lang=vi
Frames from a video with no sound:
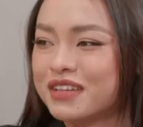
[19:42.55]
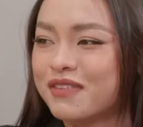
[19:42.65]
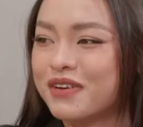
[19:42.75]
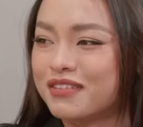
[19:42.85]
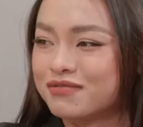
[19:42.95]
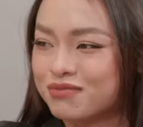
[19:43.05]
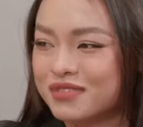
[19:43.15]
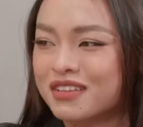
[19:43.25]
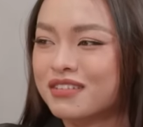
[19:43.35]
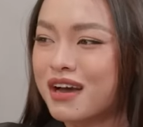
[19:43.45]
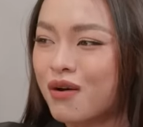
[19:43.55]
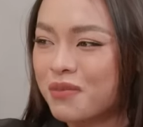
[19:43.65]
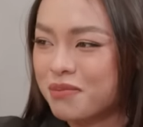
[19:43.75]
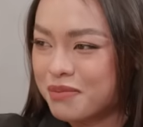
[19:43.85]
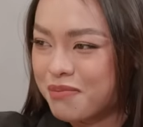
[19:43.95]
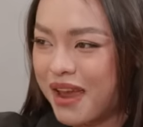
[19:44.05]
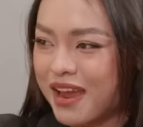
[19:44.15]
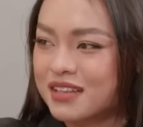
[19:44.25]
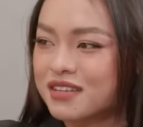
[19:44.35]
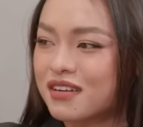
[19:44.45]
Tại vì từ câu mà mình
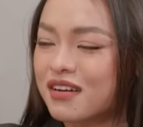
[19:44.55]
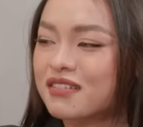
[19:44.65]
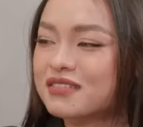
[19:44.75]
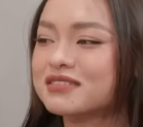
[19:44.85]
bẻ cho nó